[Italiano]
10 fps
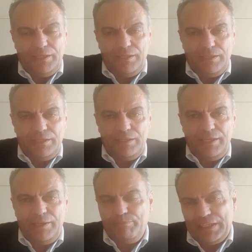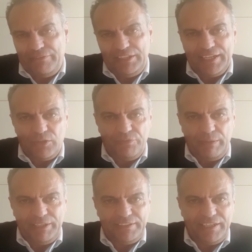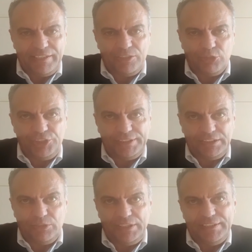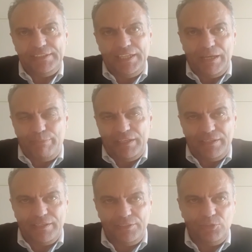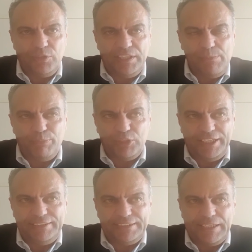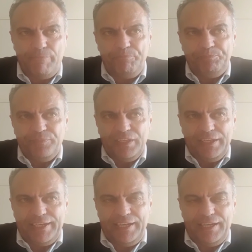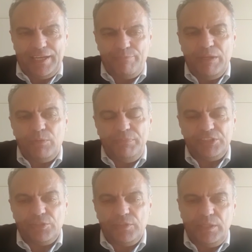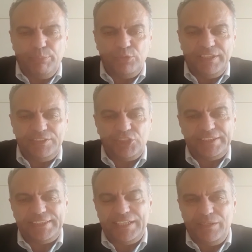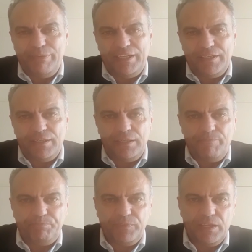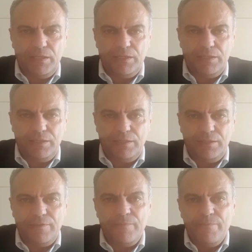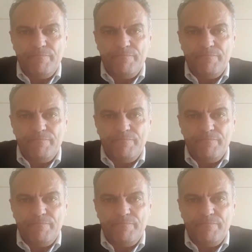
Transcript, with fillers: eh, per evitare ovviamente la retrocessione sia per noi del Potenza che abbiamo bisogno dei punti necessari per eh,